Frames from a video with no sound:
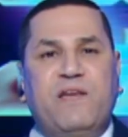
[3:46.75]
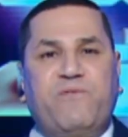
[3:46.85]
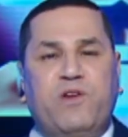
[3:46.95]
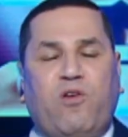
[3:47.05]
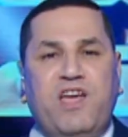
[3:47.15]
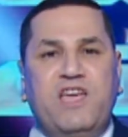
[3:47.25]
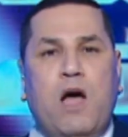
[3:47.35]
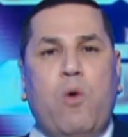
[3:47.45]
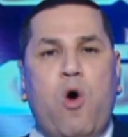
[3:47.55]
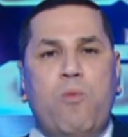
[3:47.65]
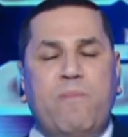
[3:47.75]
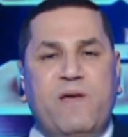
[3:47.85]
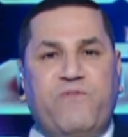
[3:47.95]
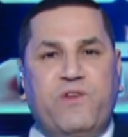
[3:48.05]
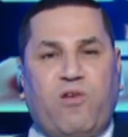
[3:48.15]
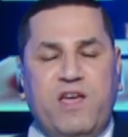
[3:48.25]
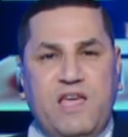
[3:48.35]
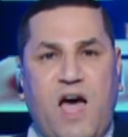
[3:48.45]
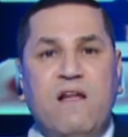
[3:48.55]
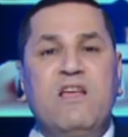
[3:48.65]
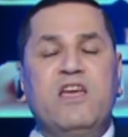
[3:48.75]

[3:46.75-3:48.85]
افريقيه وامم افريقيه